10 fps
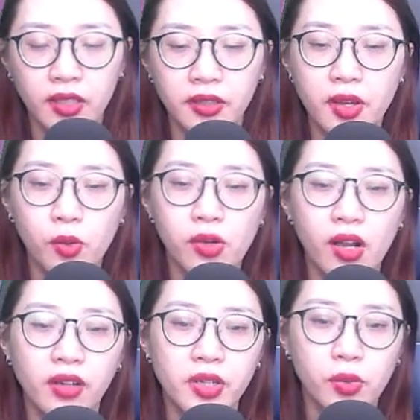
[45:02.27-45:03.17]
Đâu
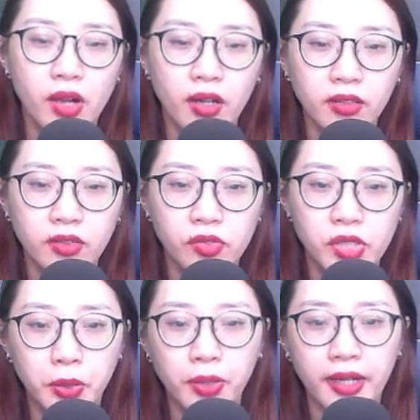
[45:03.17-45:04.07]
có, đâu có,
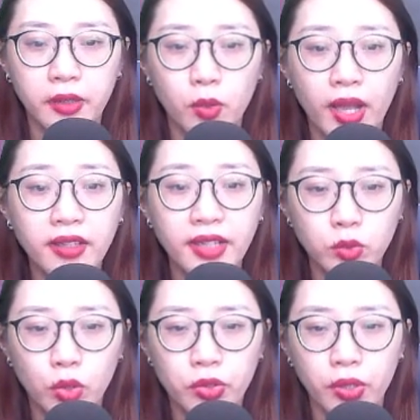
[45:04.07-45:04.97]
Triều Hằng quá khen
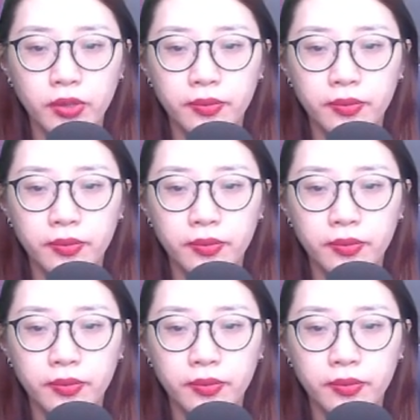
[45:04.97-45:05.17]
tôi rồi.